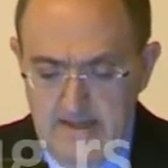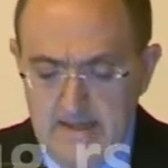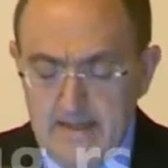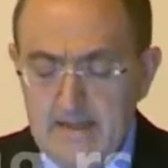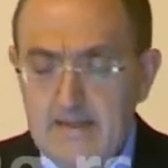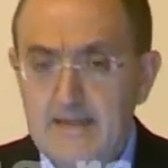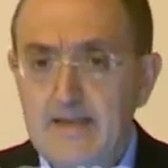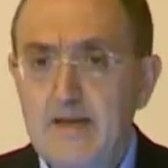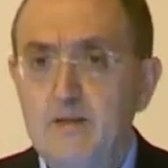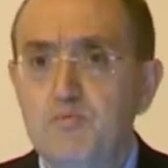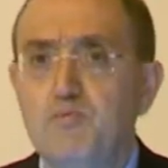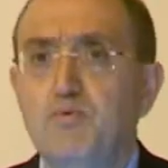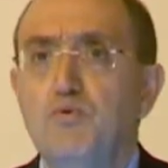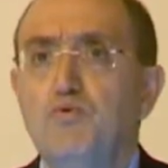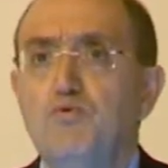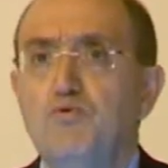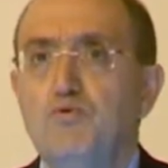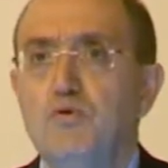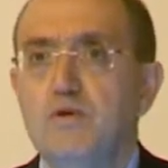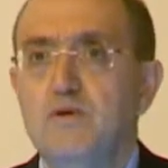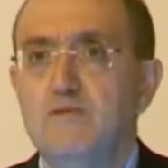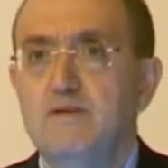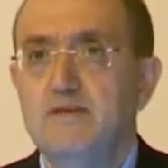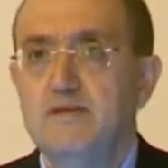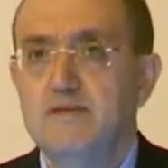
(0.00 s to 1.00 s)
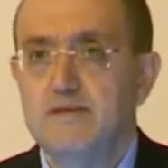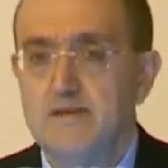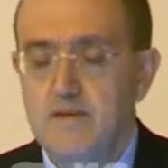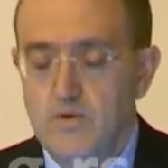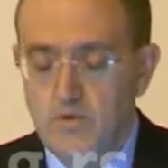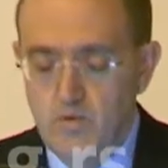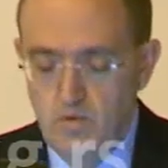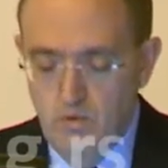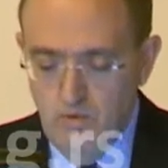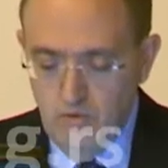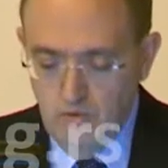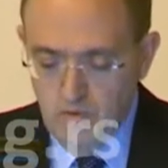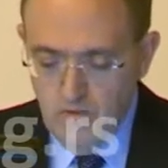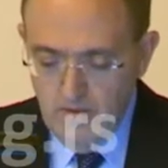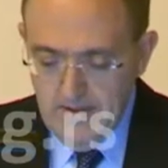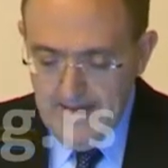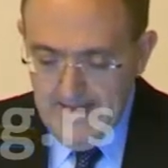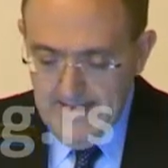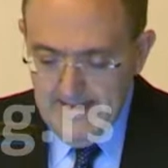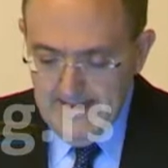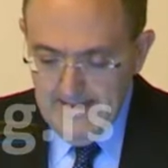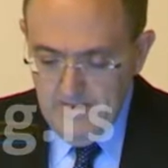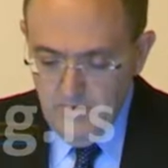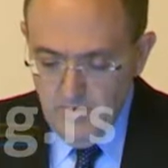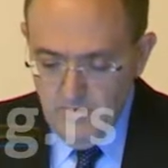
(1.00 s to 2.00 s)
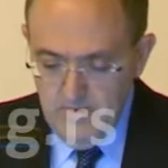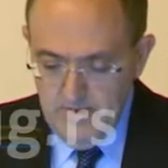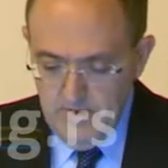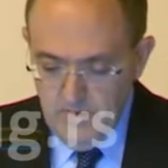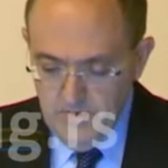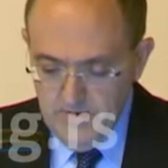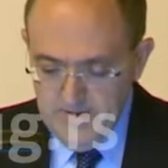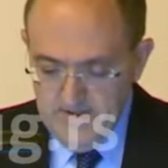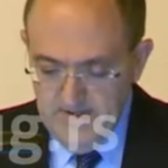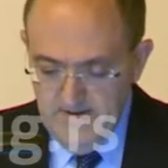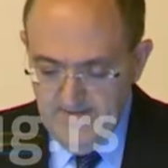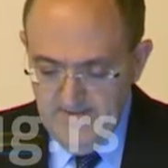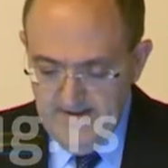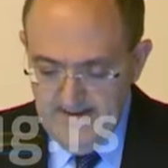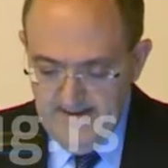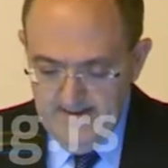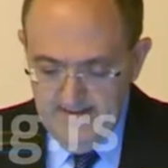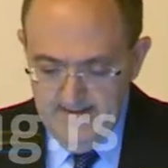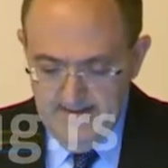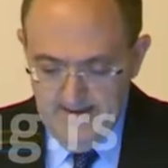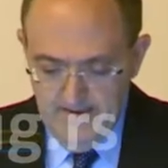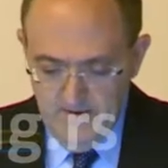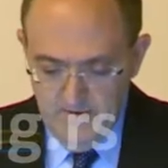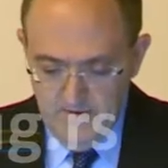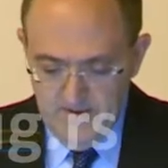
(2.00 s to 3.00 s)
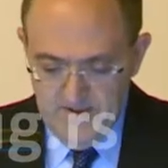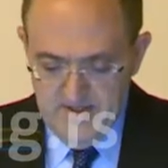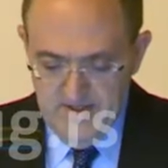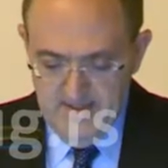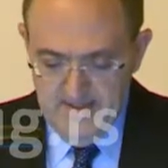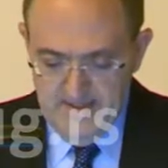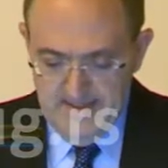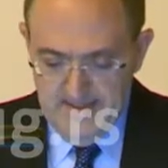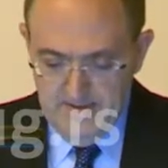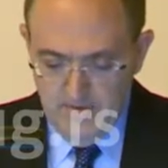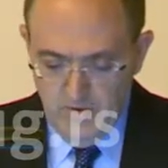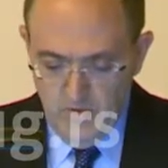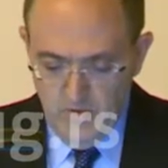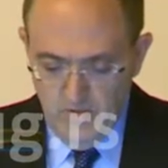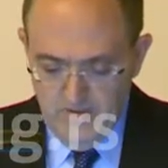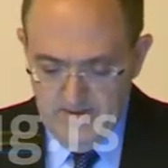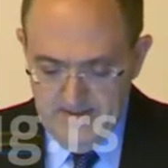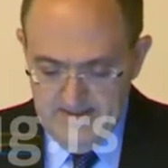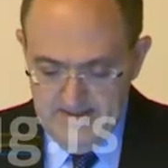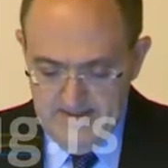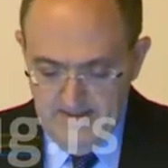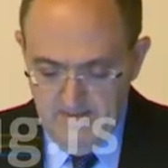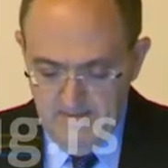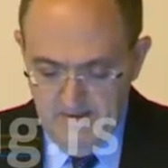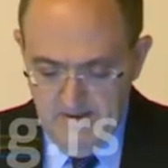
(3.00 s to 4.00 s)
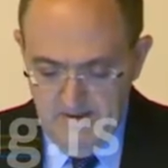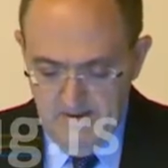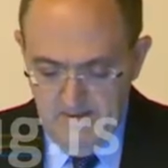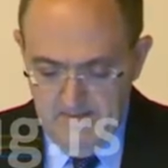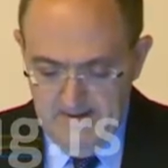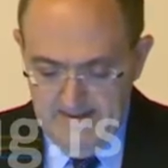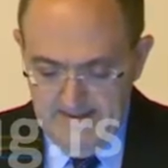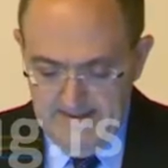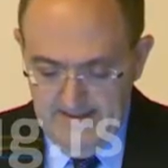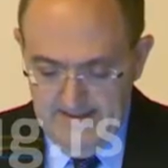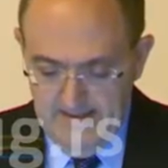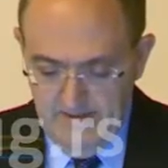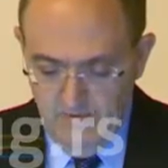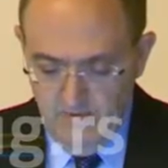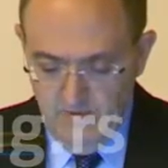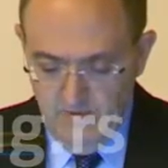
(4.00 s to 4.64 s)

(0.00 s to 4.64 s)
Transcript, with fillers: Dal punto di vista culturale numerosi eventi hanno segnato questa prima metà del